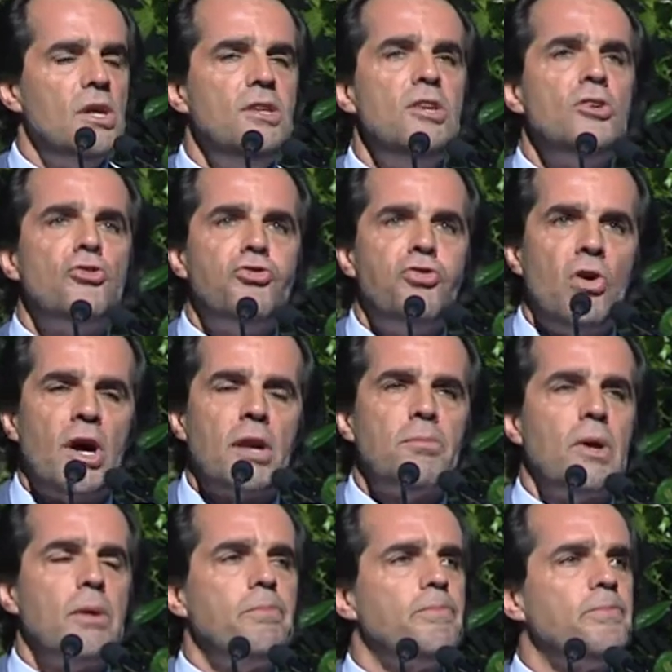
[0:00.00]
De que
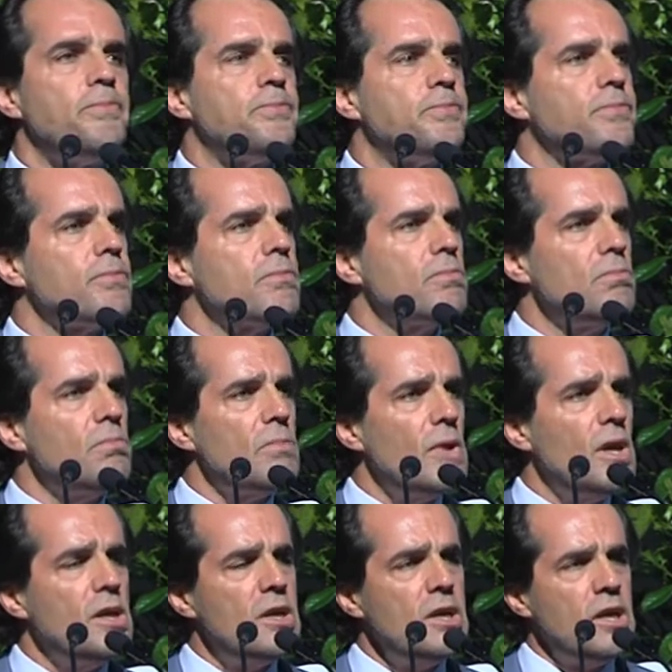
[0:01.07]
forma?
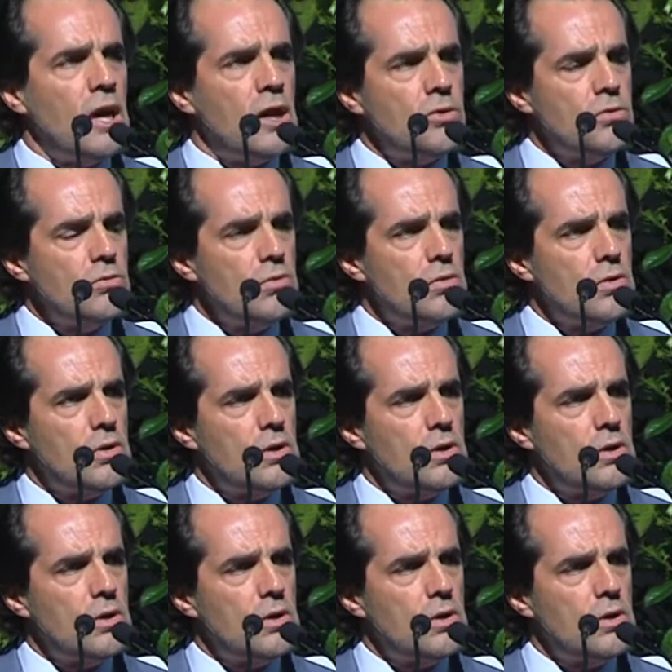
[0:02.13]
Criando,